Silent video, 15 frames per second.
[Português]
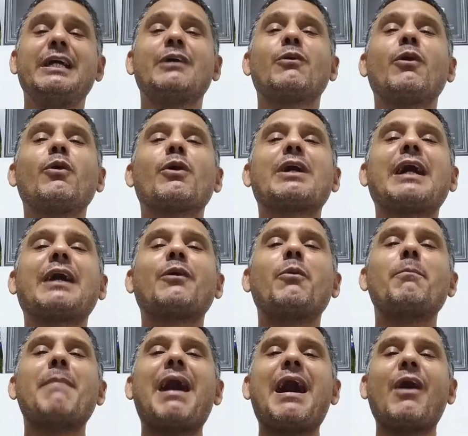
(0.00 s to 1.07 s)
colocaram
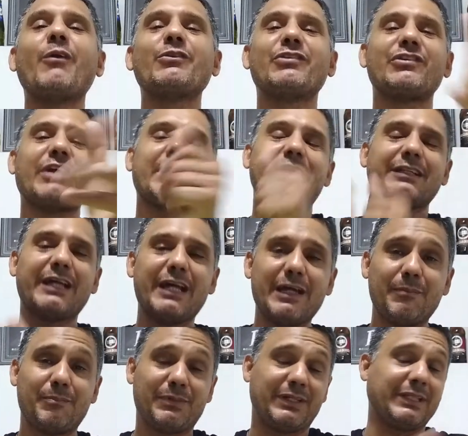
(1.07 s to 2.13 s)
malte, já que na
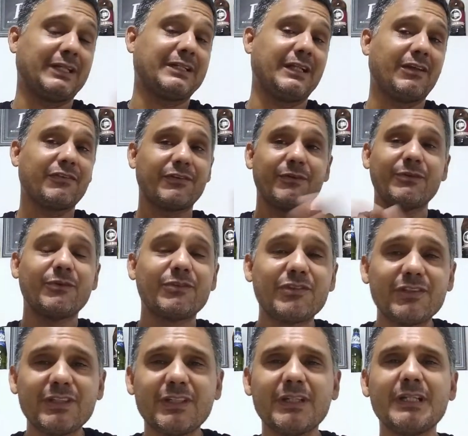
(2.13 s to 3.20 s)
época na criação não
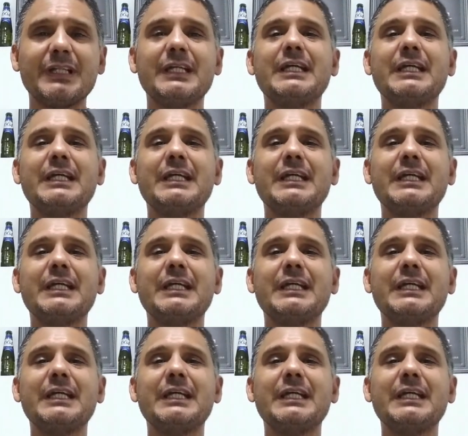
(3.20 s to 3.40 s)
tinha,